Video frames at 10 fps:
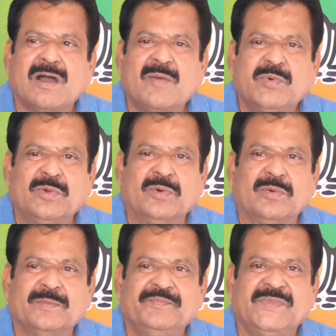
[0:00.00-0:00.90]
కాపులు
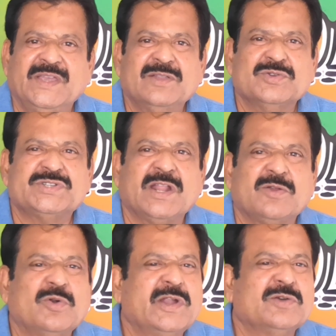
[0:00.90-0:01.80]
ఏదొచ్చినా
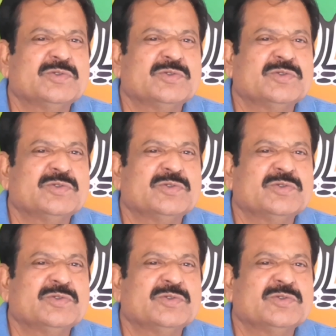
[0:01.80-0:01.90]
రోడ్డు